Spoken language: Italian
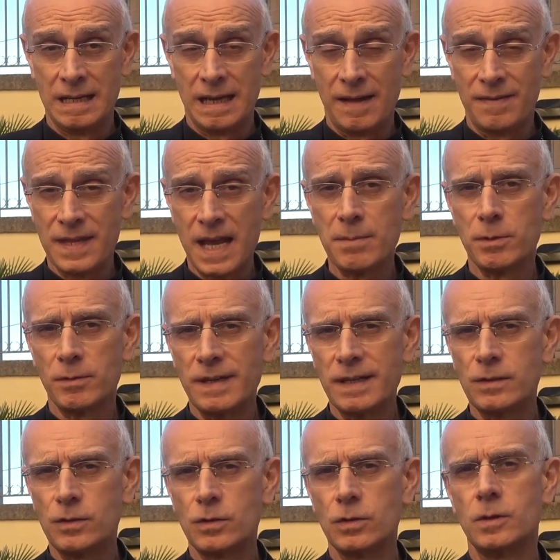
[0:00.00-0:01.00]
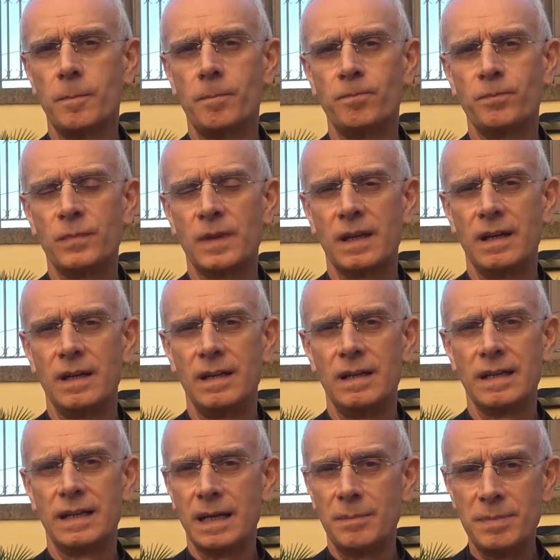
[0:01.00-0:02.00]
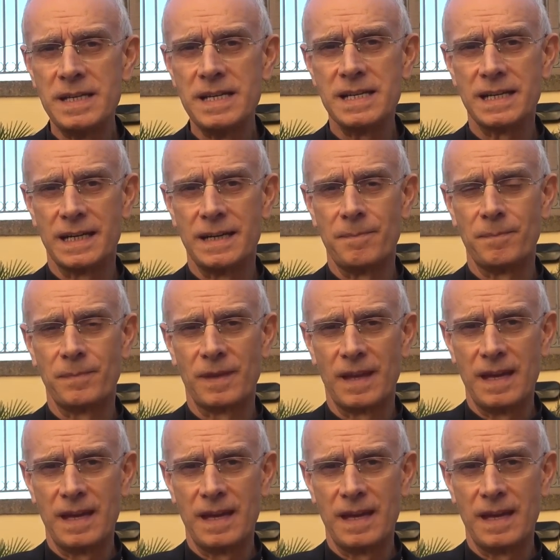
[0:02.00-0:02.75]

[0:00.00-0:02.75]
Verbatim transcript: Andiamo verso il capire